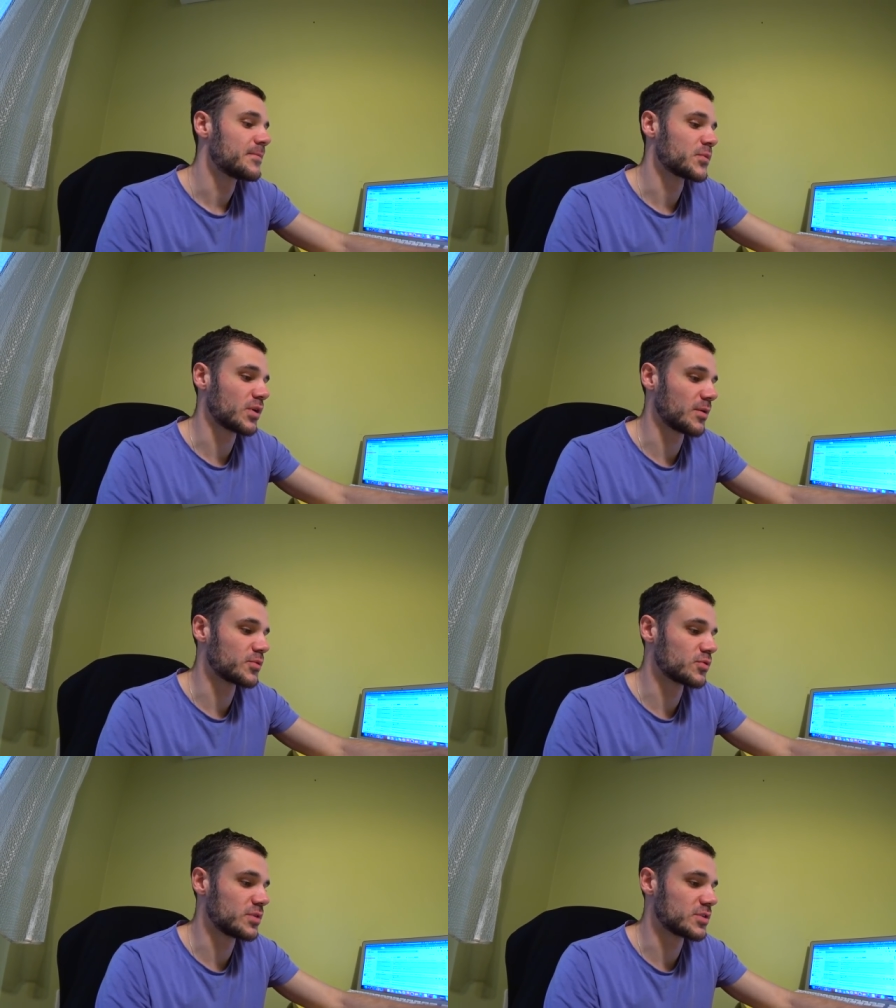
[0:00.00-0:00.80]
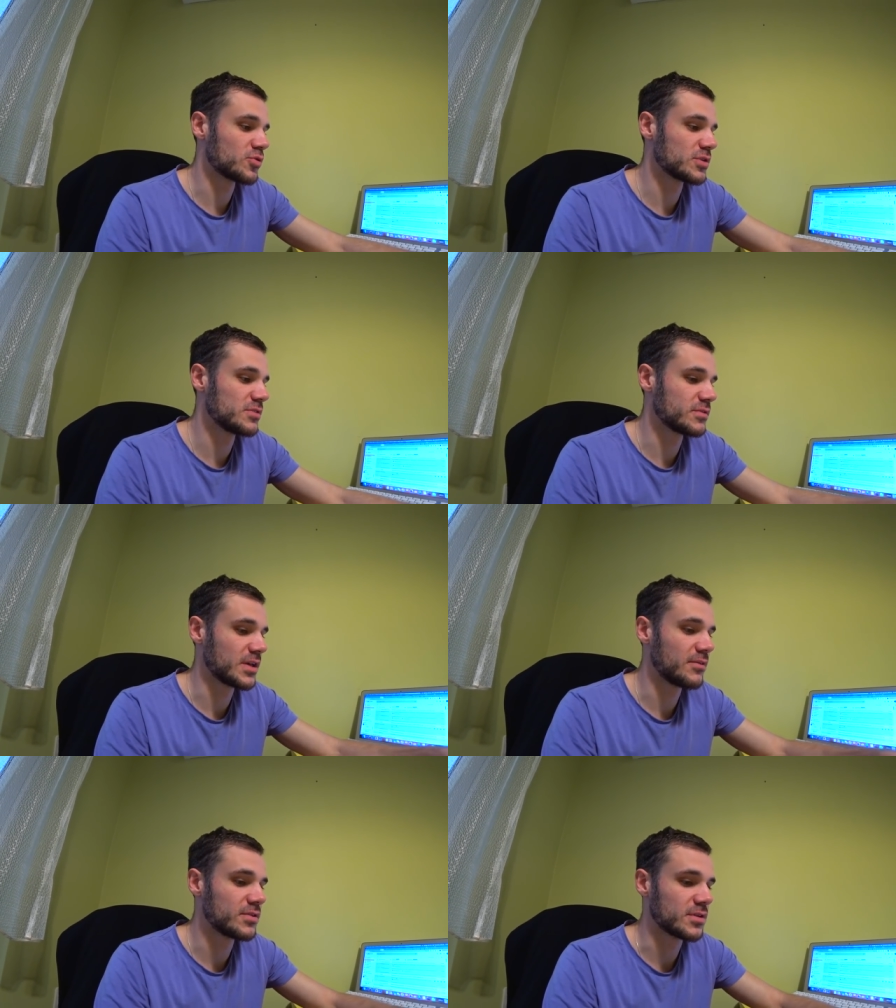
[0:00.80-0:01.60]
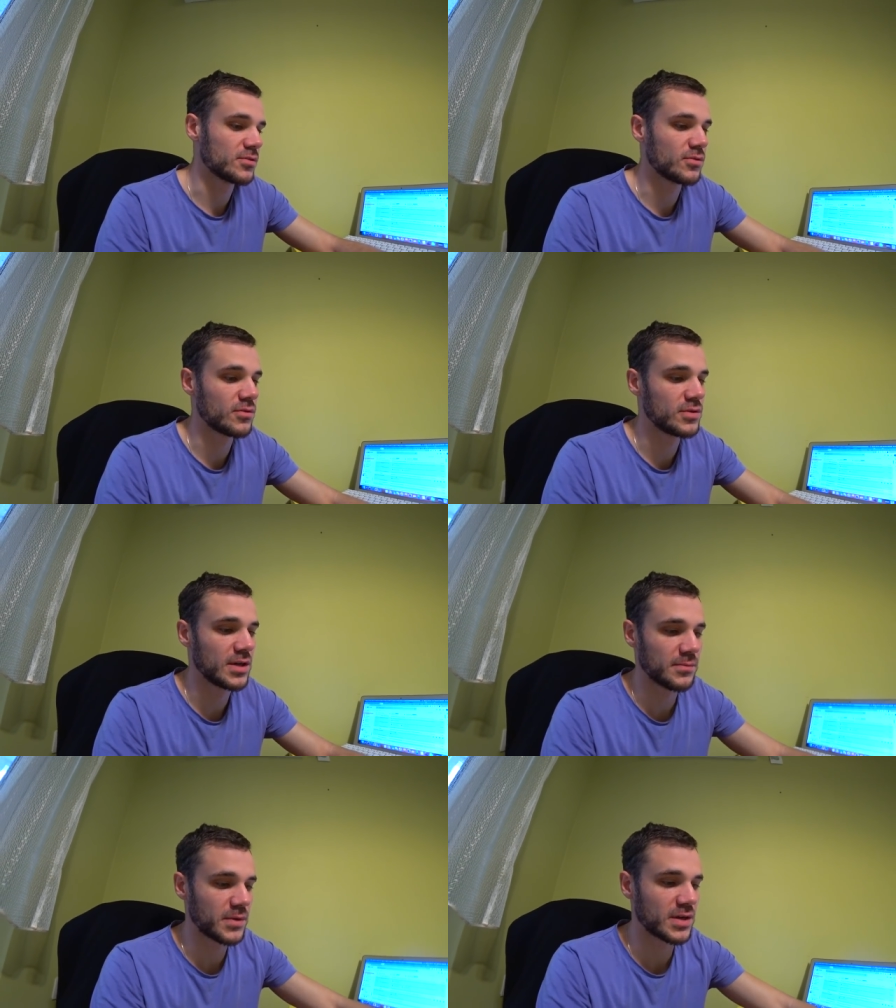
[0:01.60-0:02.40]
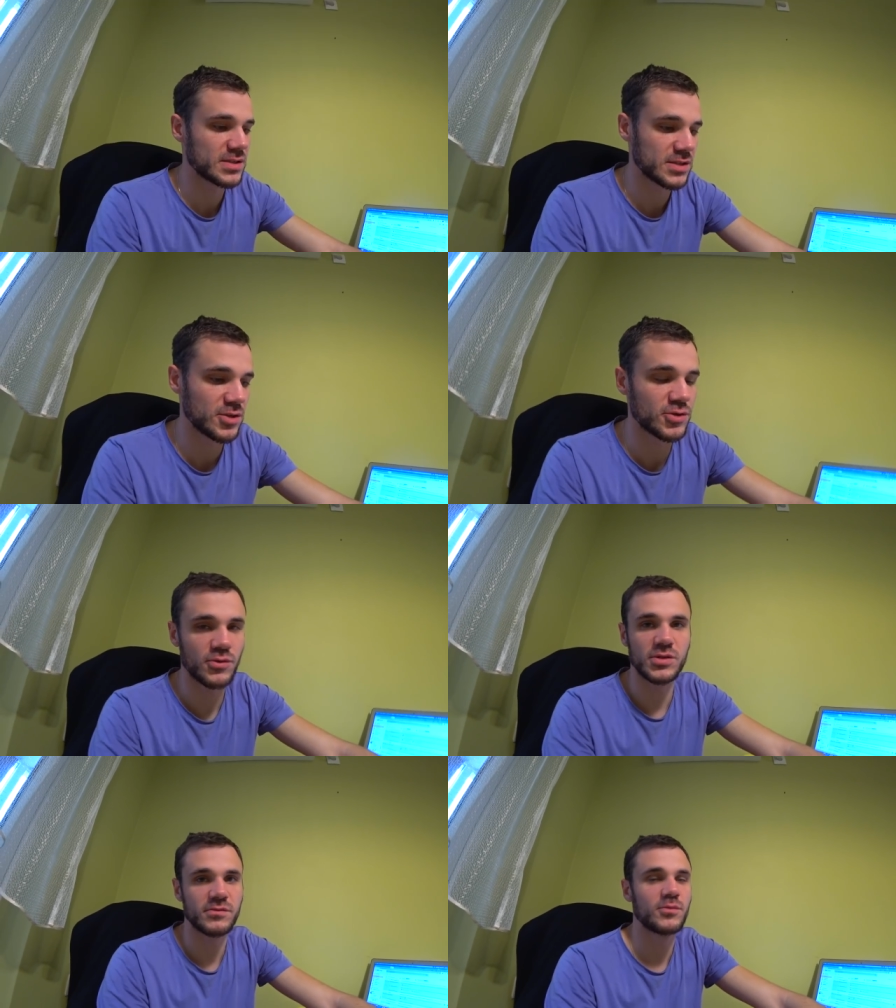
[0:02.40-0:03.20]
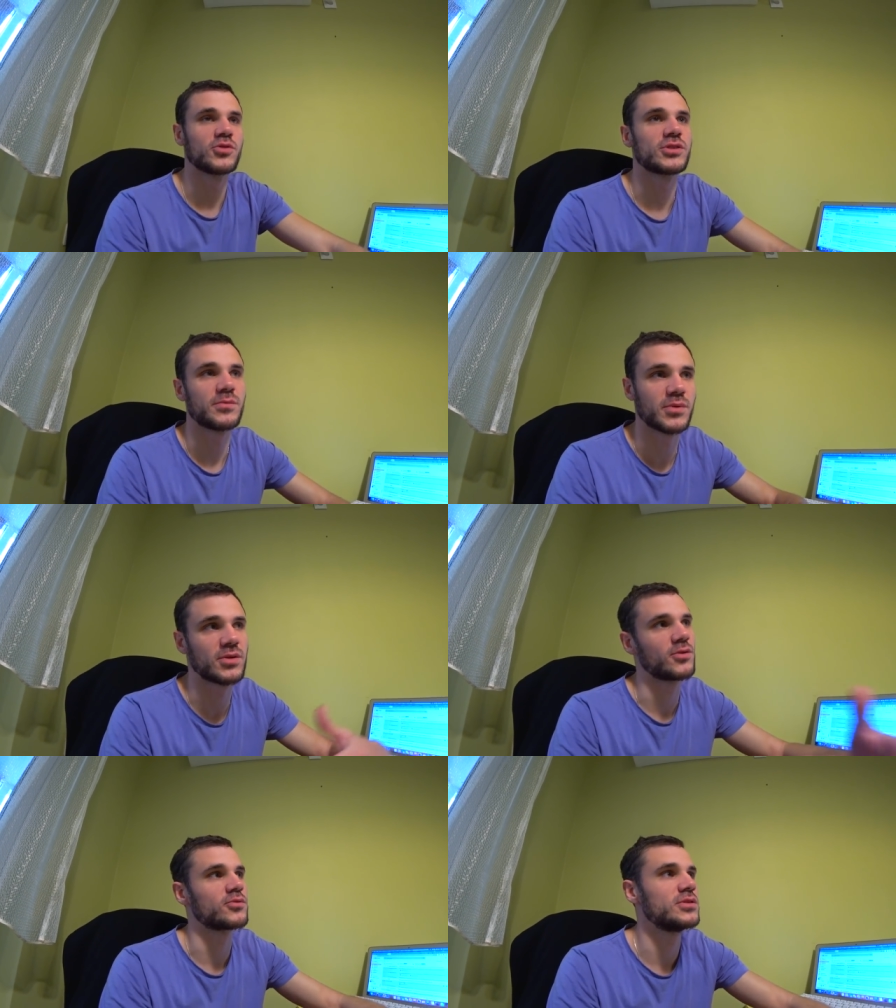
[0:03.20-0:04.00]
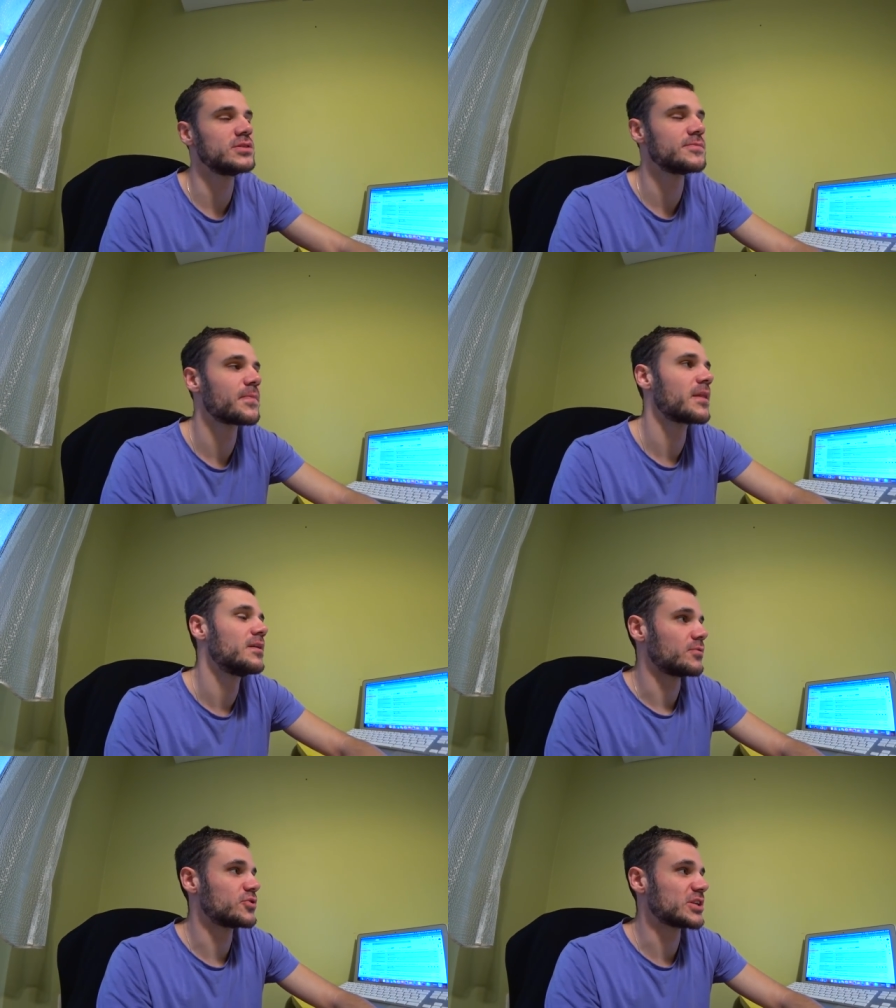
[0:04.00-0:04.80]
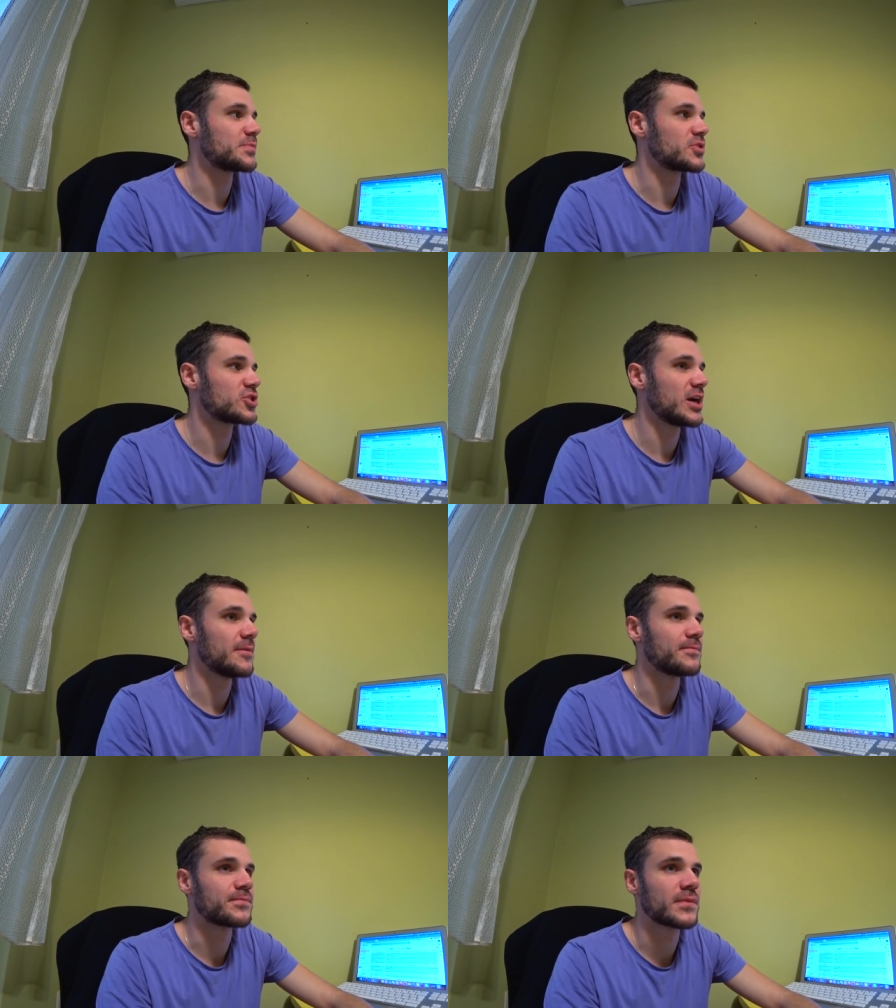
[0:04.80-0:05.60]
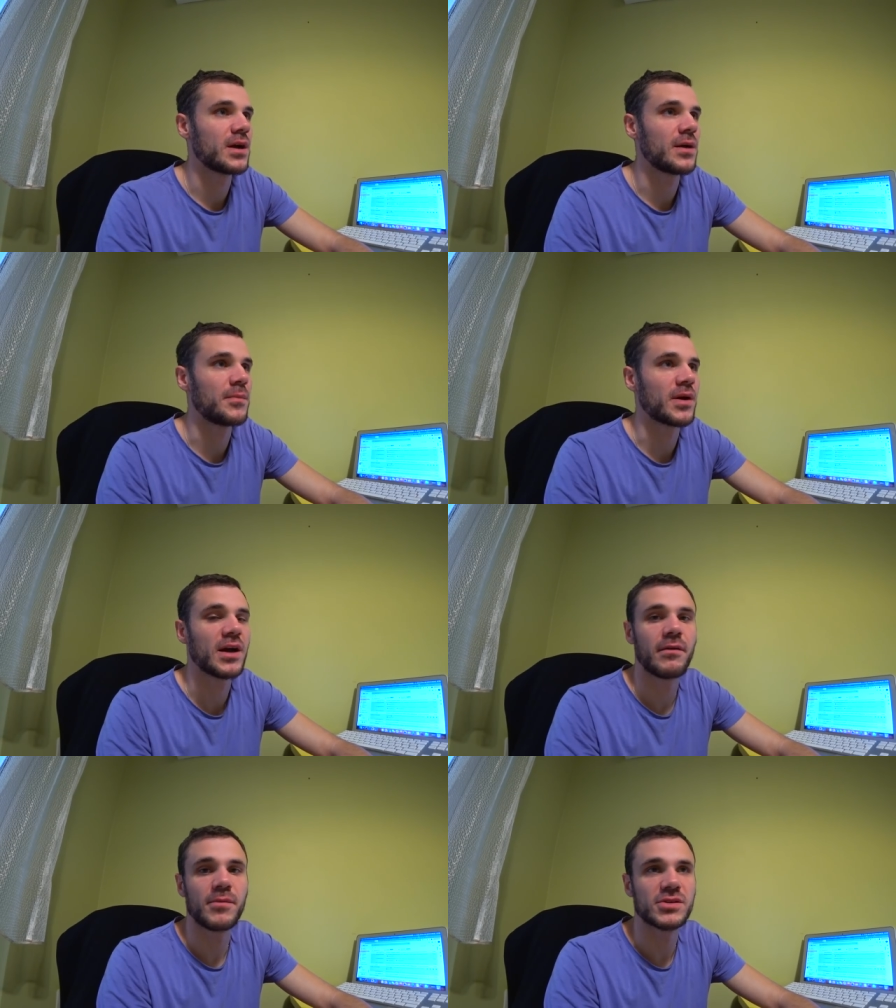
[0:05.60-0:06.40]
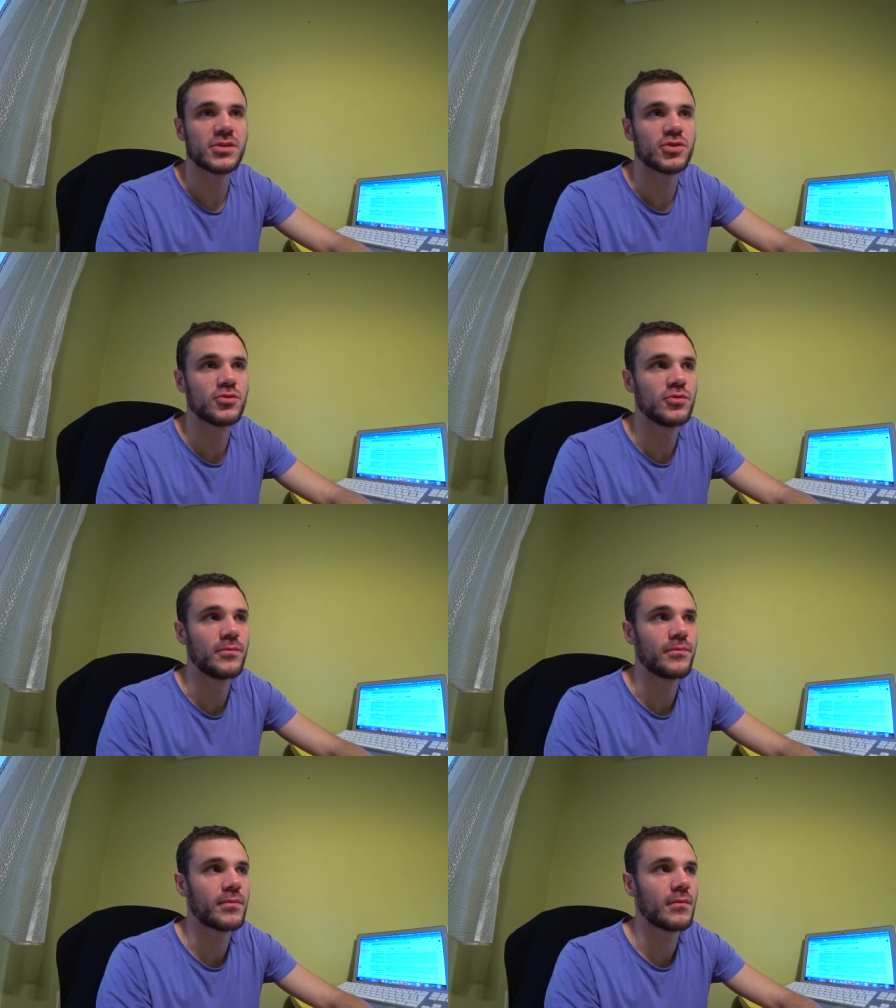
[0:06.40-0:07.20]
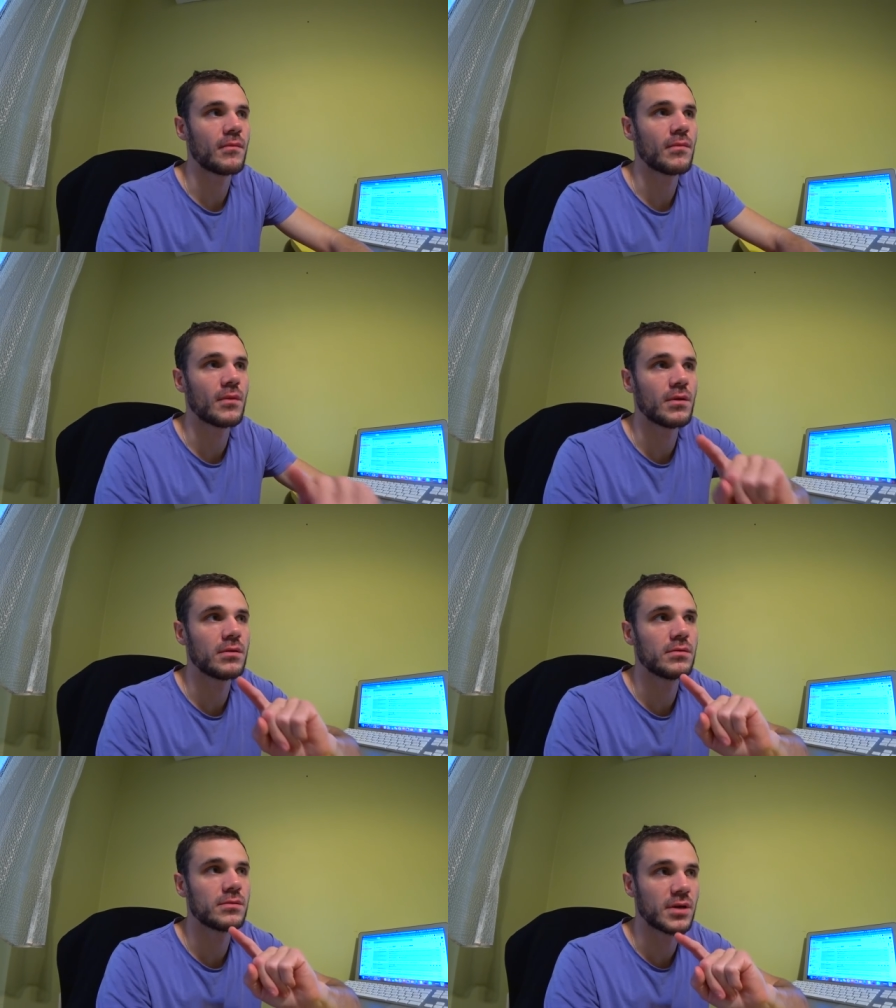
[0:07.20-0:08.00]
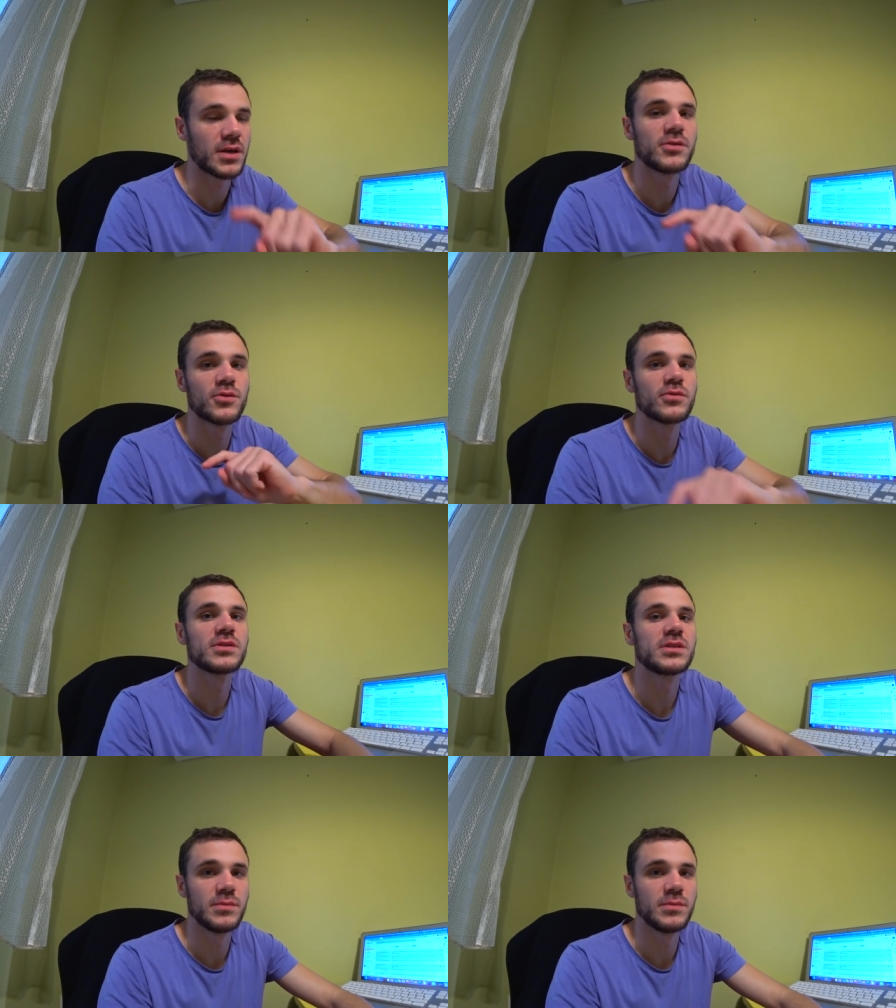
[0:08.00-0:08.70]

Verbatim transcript: Но как бы тут есть отзывы на Авито, но я прекрасно знаю, что отзывы можно поднакрутить. Ну, сейчас порешаем, а пока я вам расскажу, какие трудности